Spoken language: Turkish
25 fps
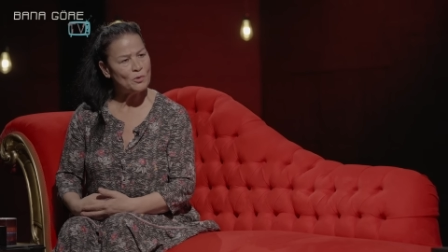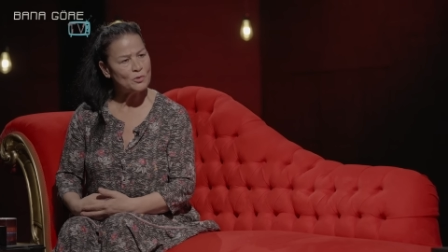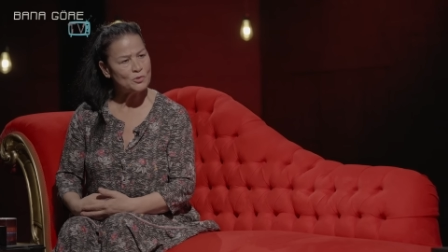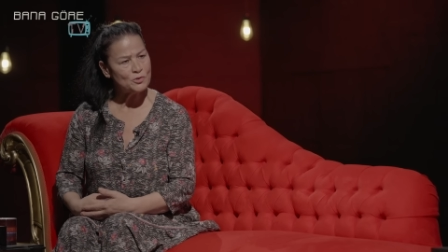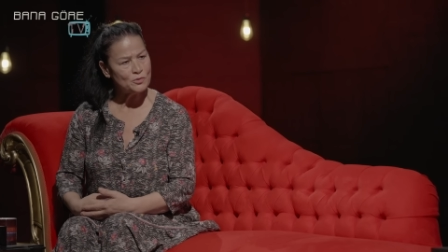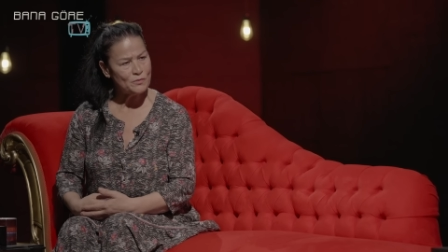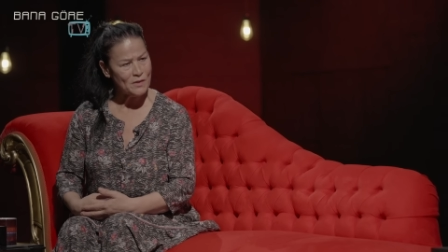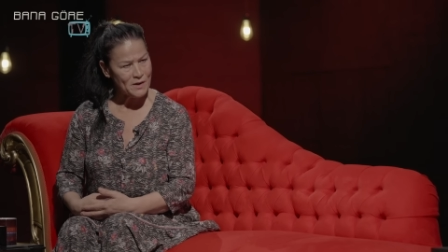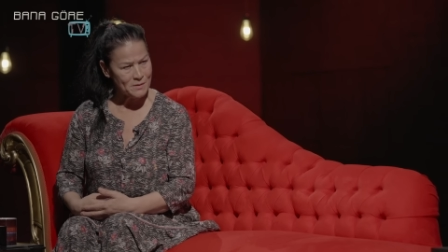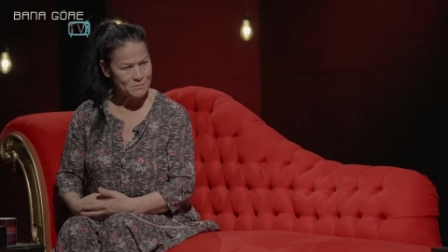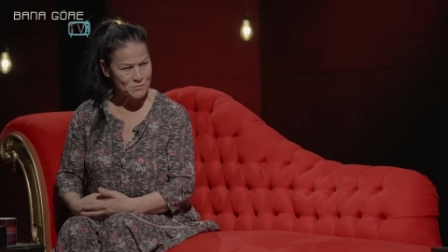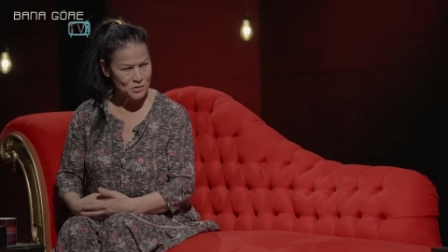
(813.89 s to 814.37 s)

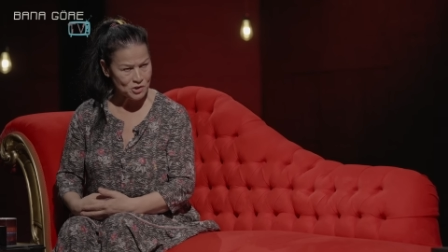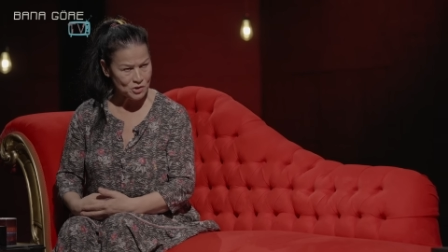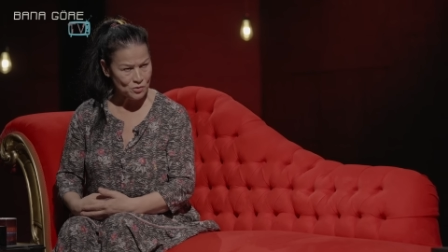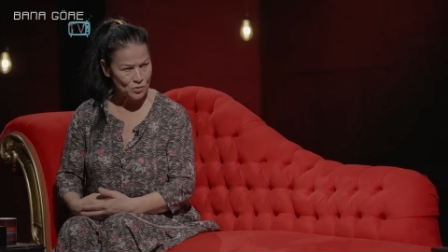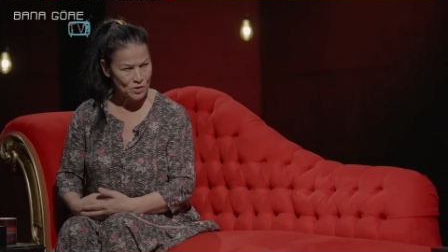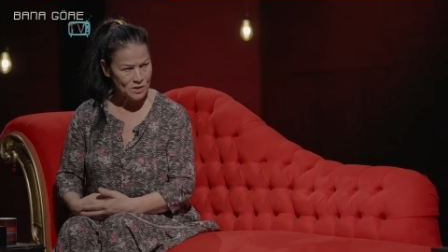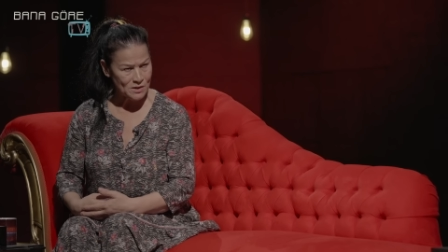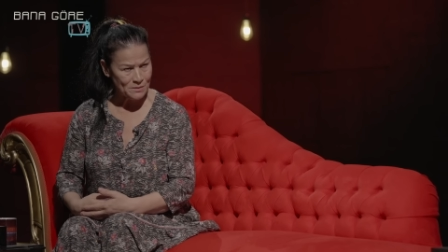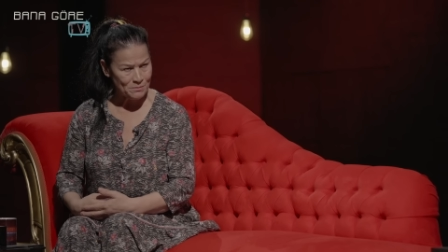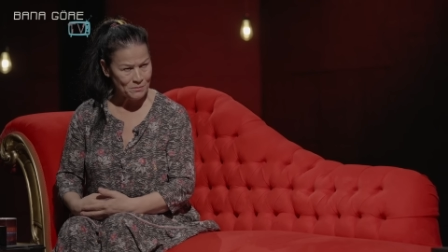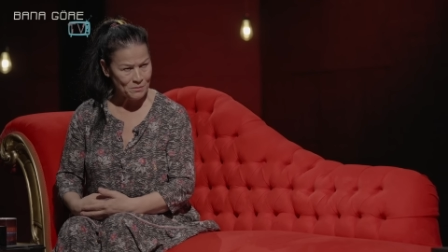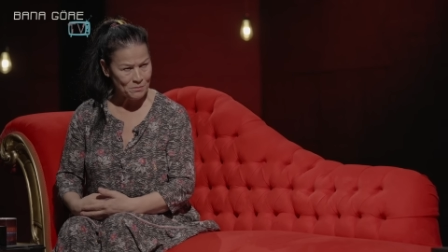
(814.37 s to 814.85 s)
Borcu varmış
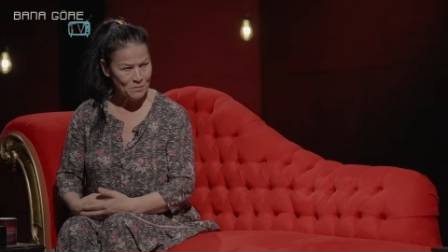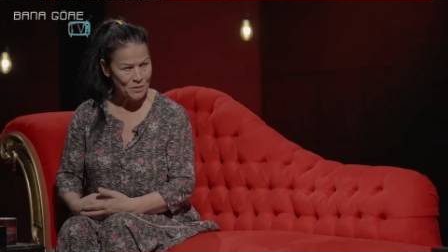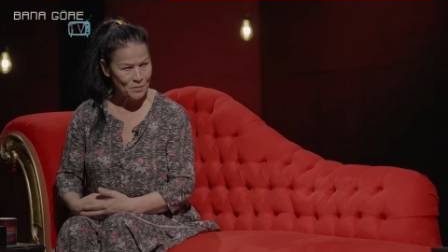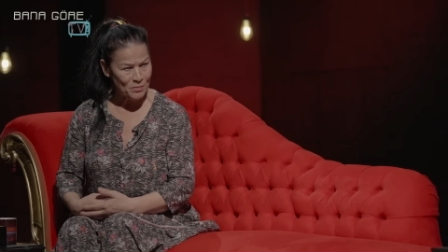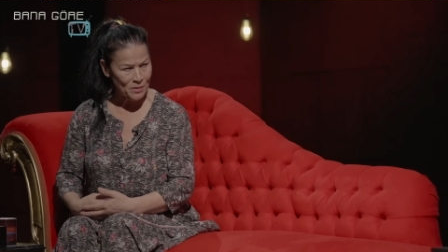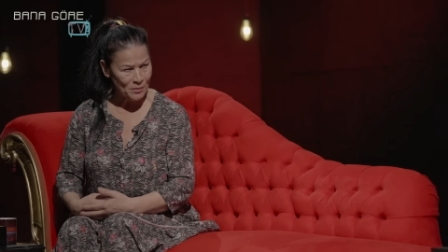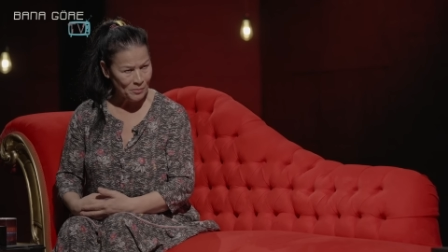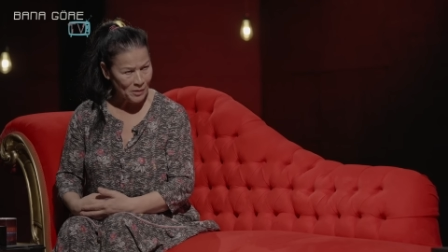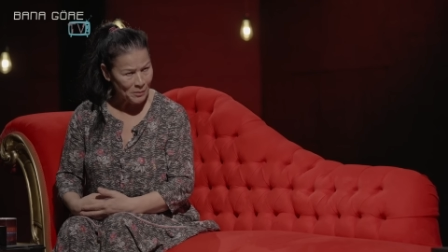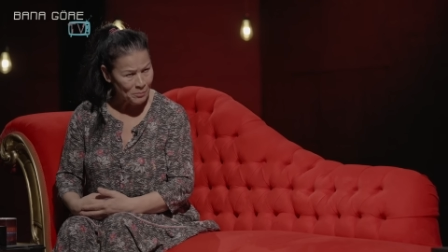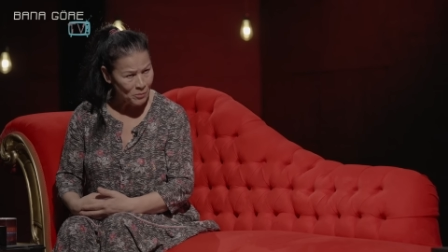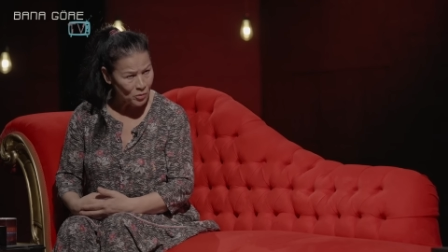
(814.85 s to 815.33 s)
o adamın
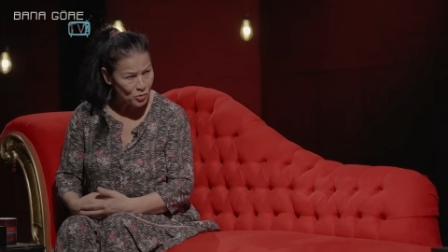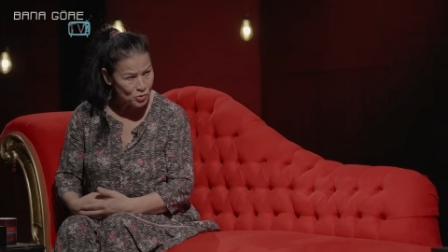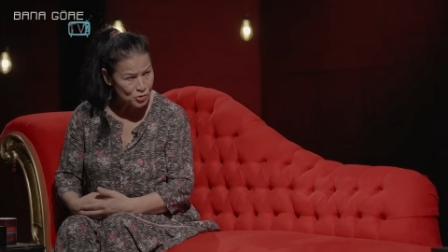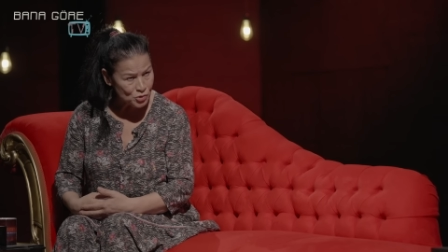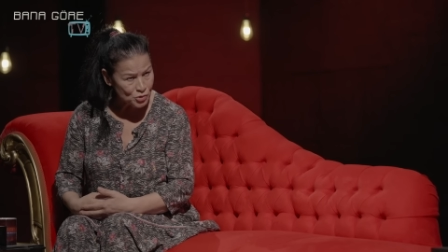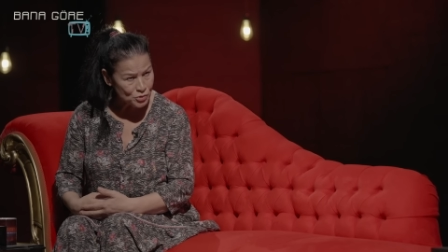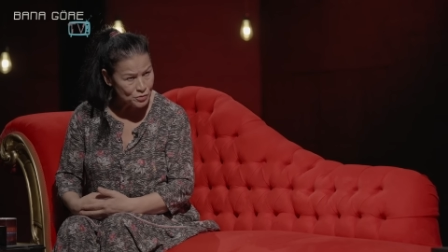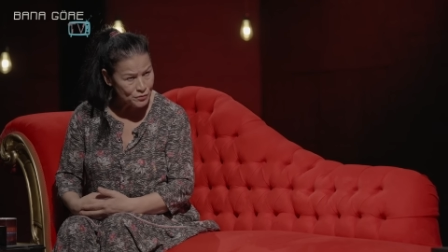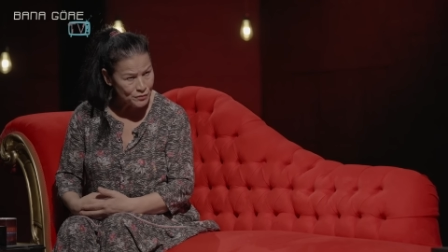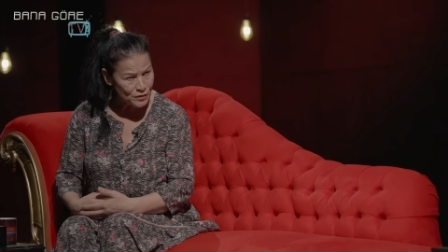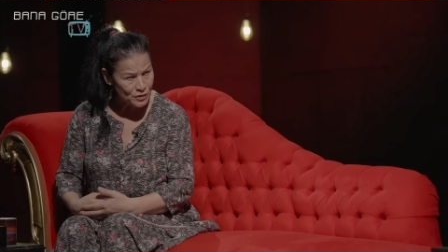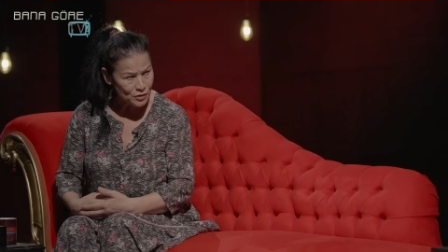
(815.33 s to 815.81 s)
babama.
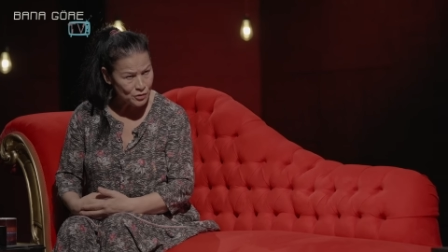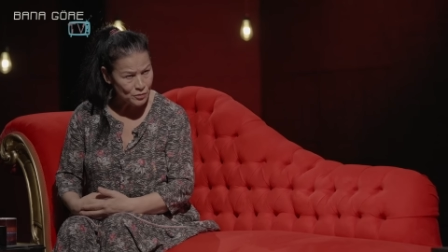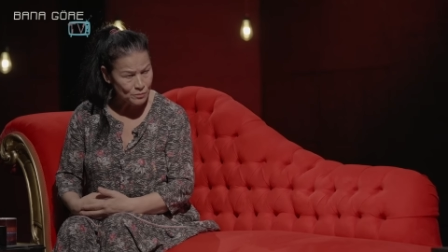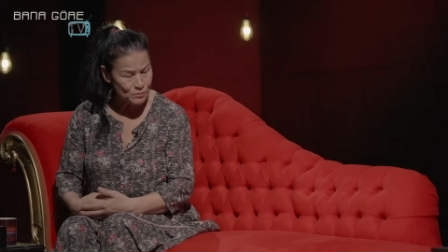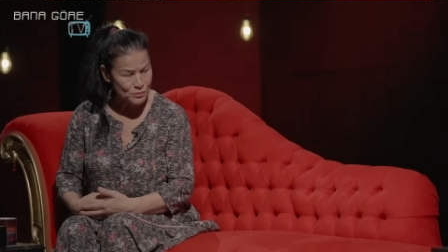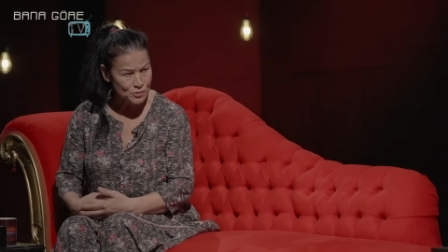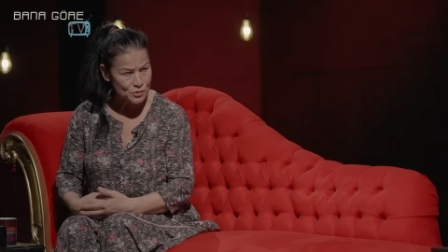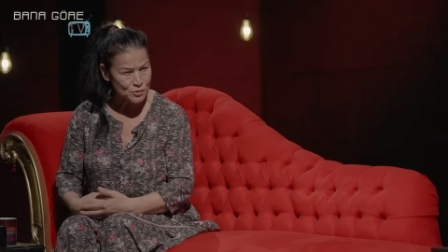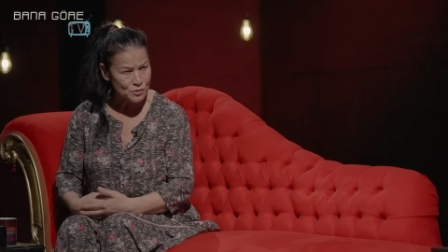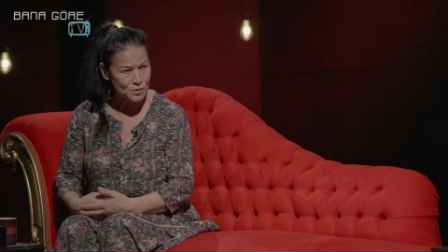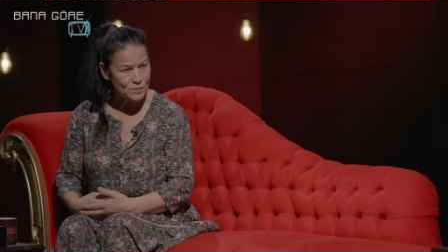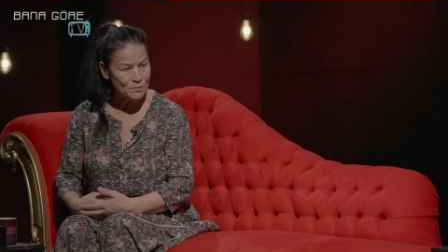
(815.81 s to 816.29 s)
Borcunu
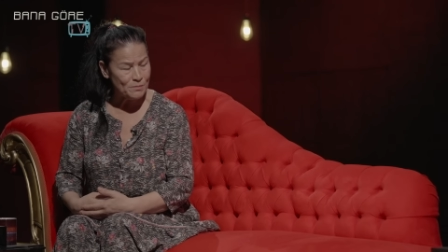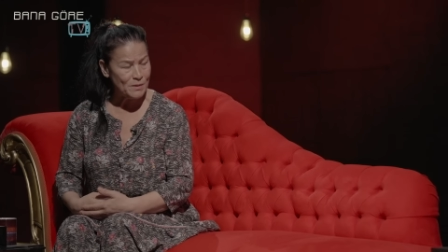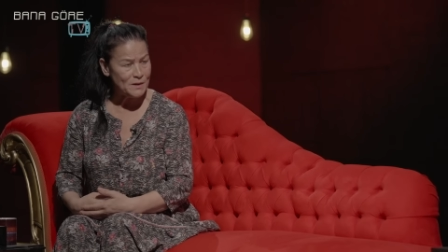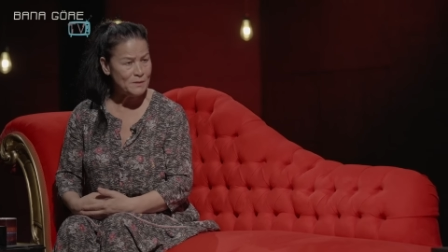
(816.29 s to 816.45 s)
veriyormuş.